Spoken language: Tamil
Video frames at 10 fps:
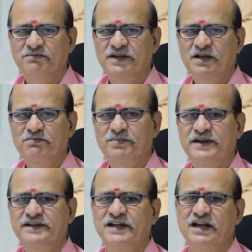
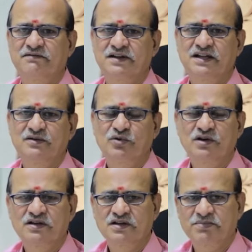மிகப்பெரிய அளவில்
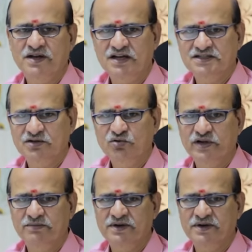உங்களுக்கு பிரகாசக்கூடிய